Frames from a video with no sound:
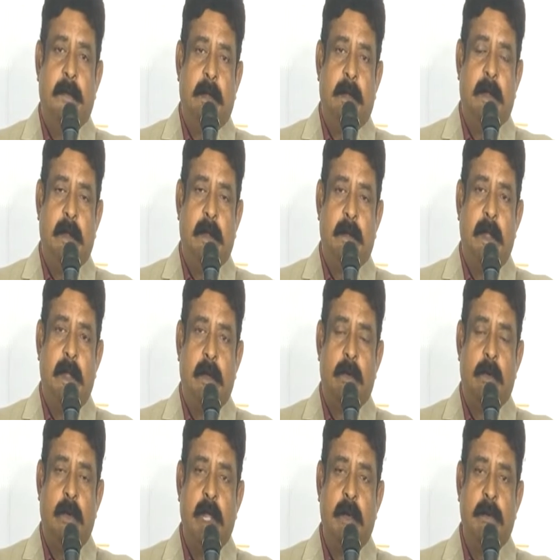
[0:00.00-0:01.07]
మా
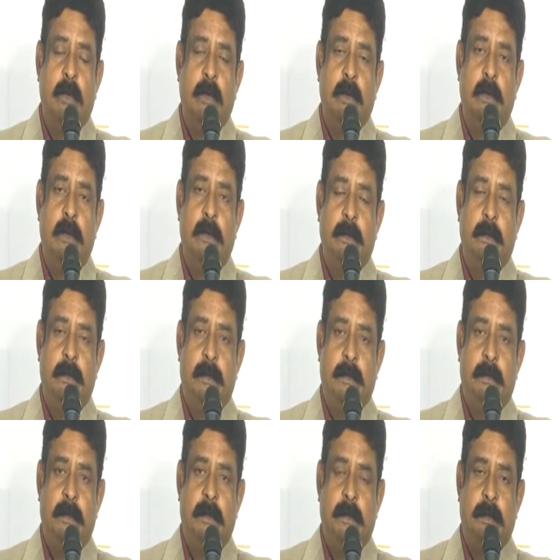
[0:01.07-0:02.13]
కొండాపూర్
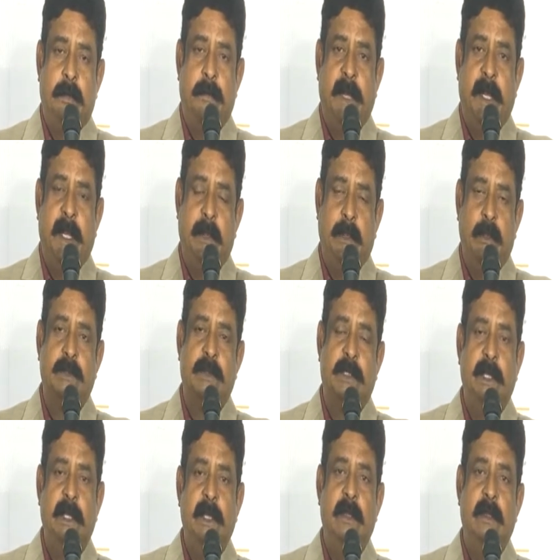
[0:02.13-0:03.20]
పరిధి కింద
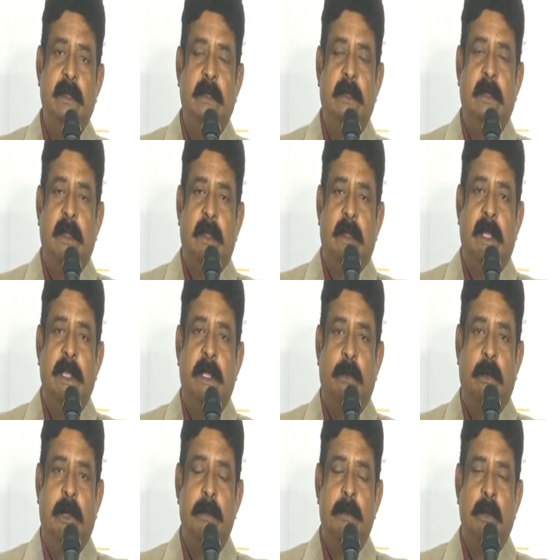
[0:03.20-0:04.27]
వస్తుంది అయితే
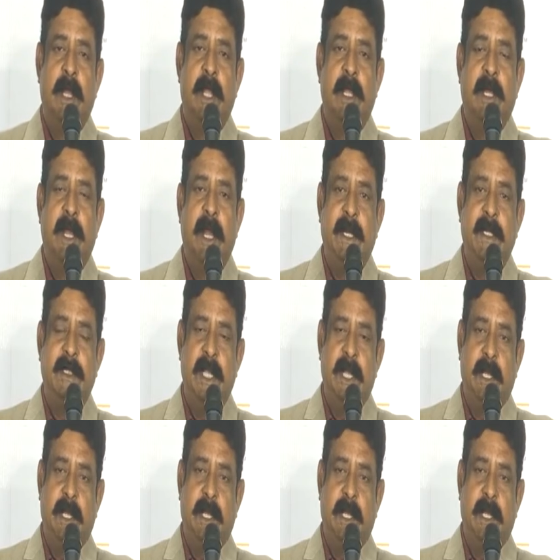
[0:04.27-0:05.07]
కొండాపూర్ కాదు కానీ హైటెక్స్